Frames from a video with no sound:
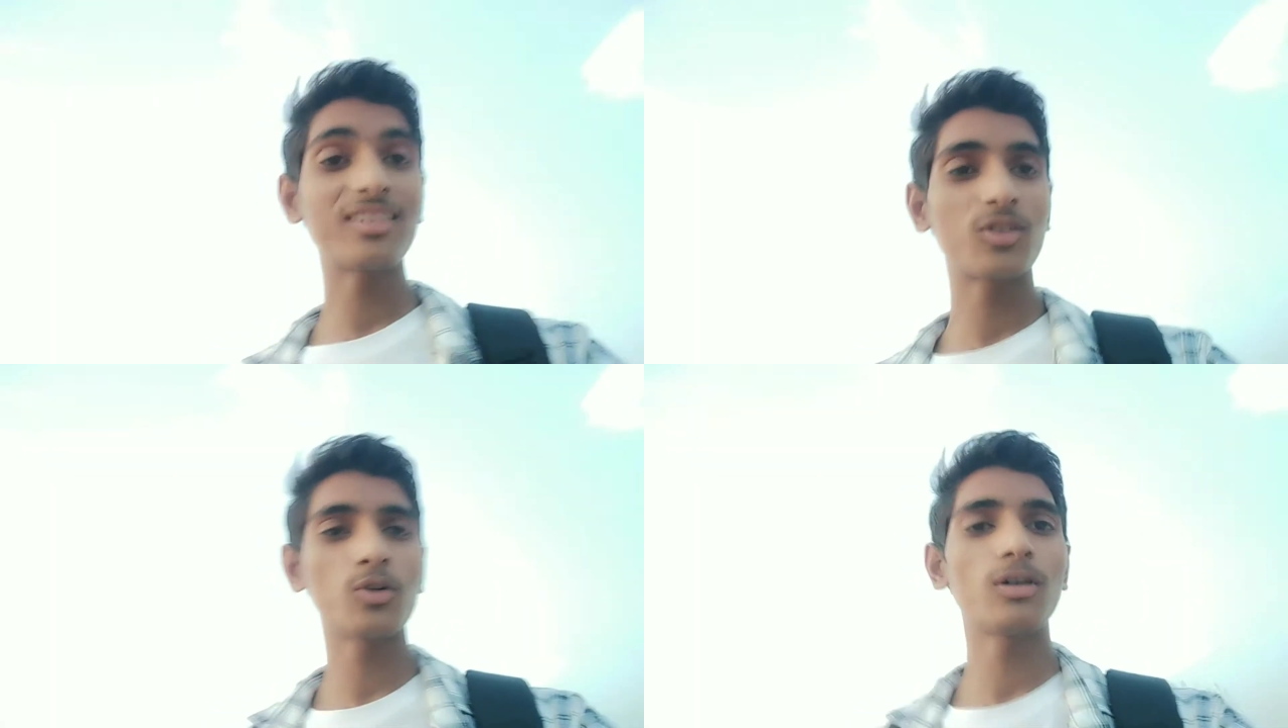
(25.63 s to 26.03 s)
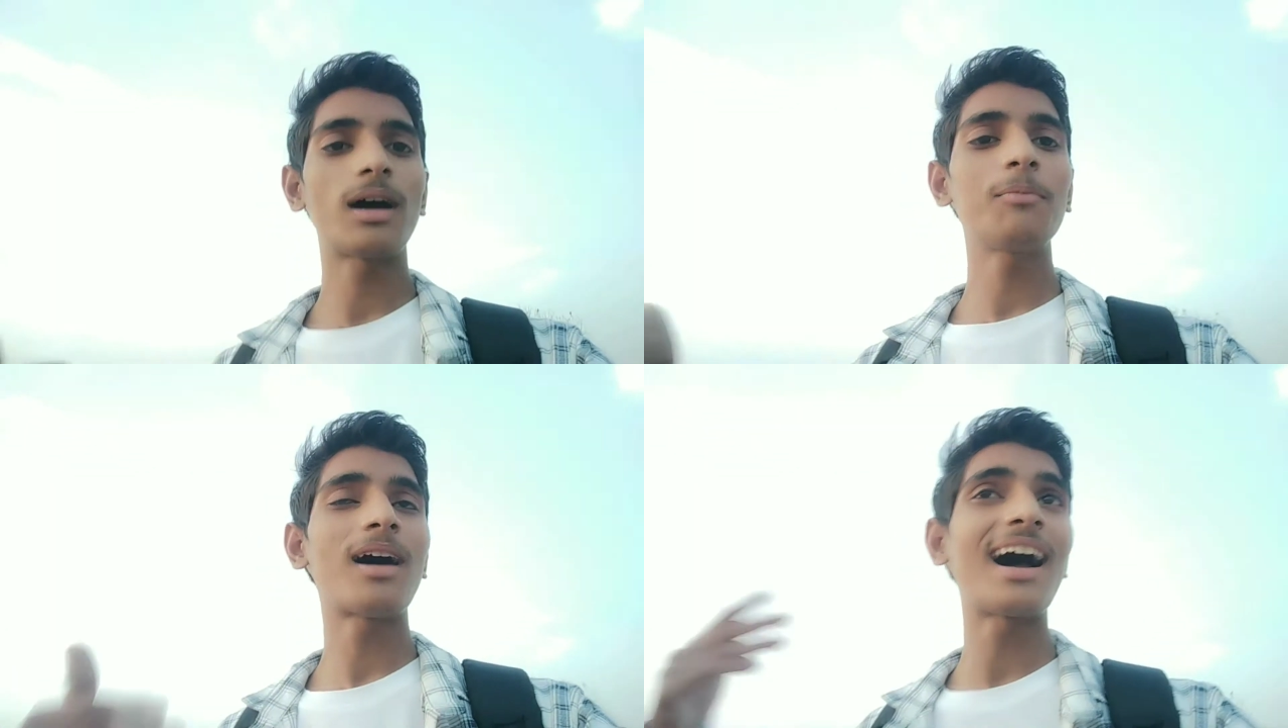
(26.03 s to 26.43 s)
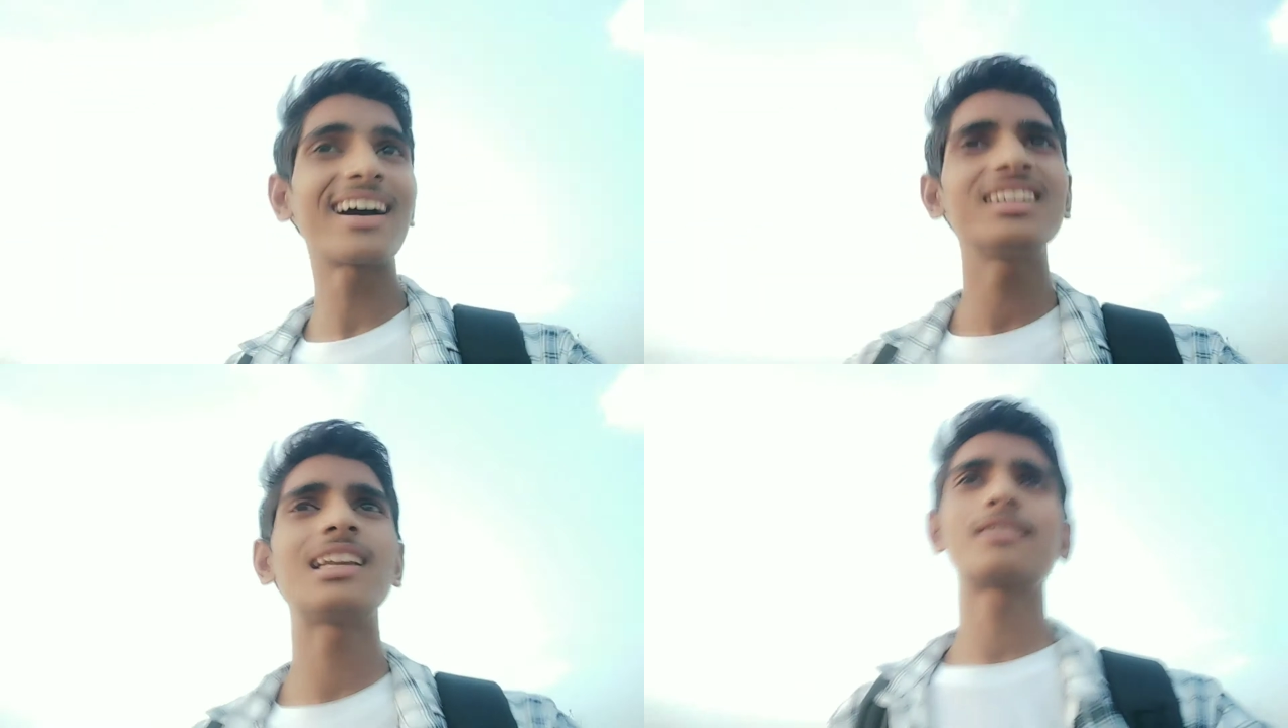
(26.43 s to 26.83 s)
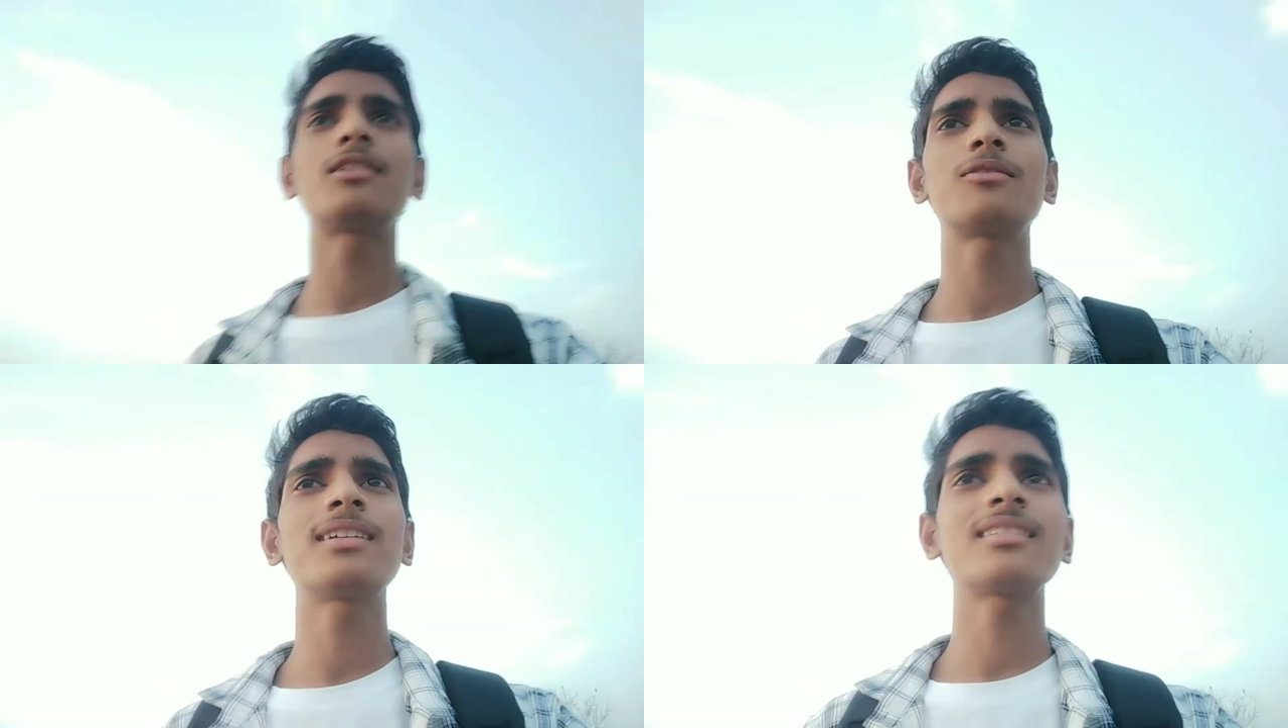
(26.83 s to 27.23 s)
तो हम आ गए हैं
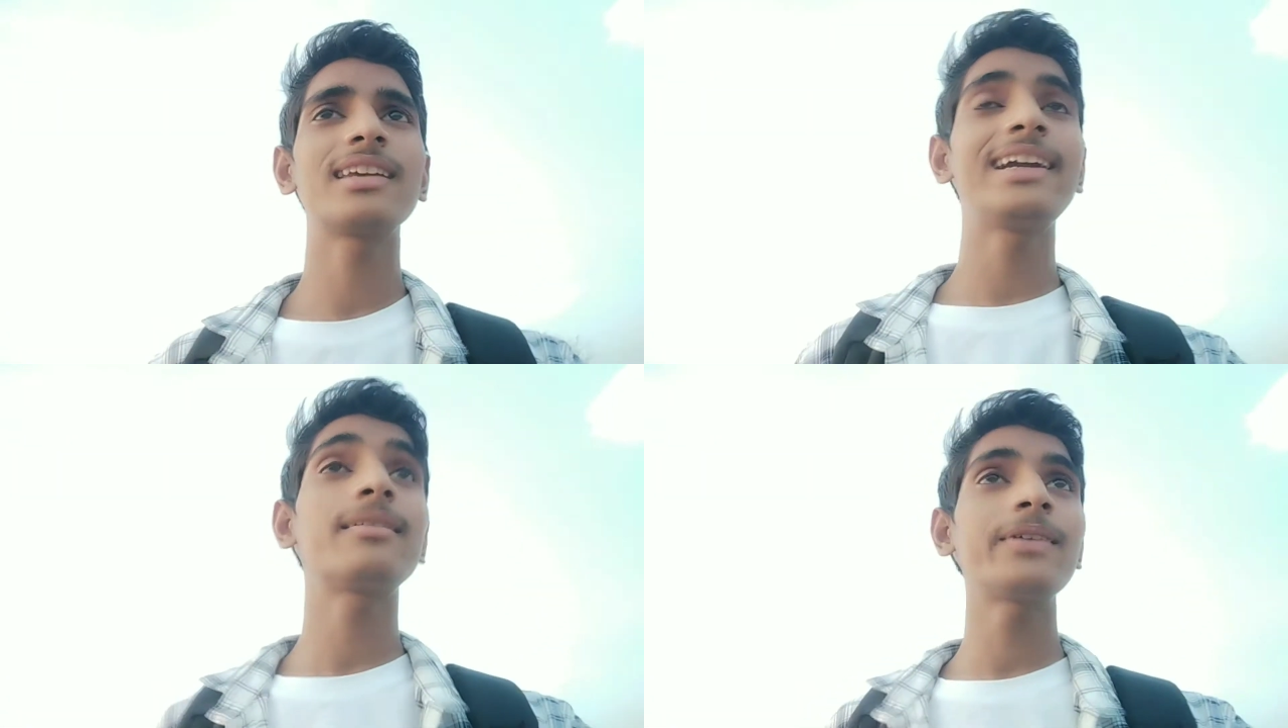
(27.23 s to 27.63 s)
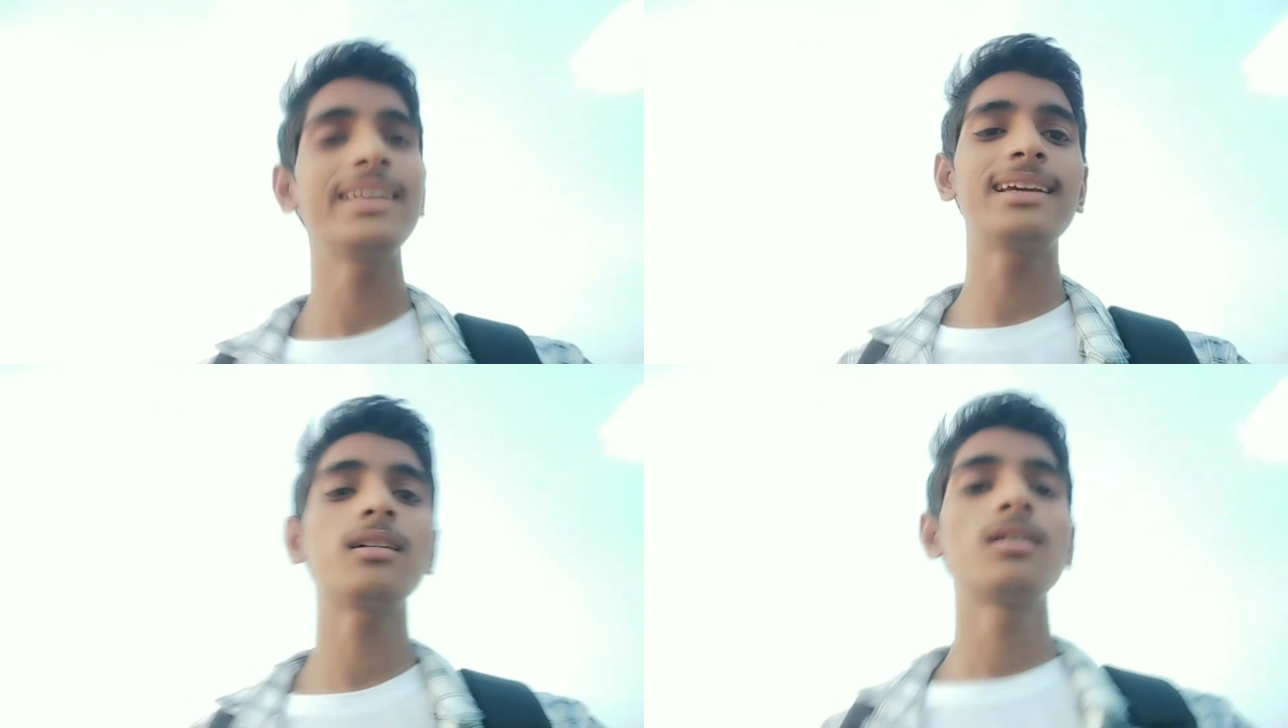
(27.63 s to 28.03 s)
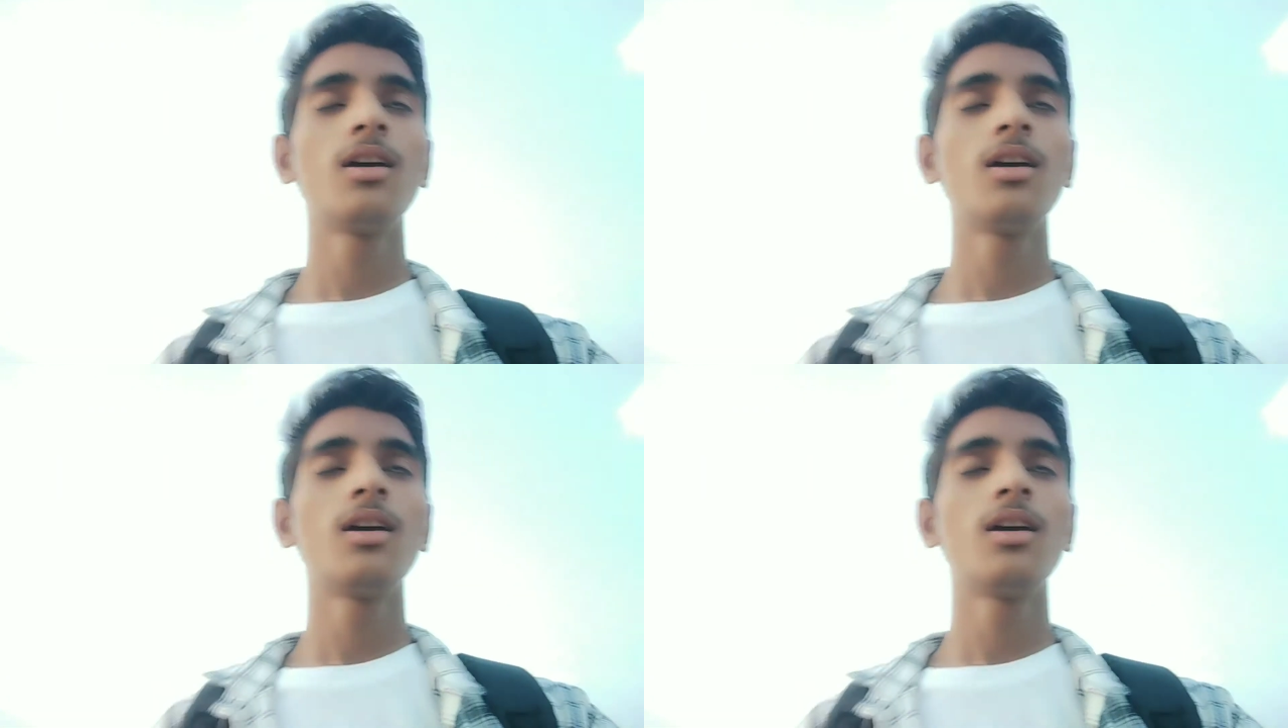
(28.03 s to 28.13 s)
लगभग बस गेट पे ही हैं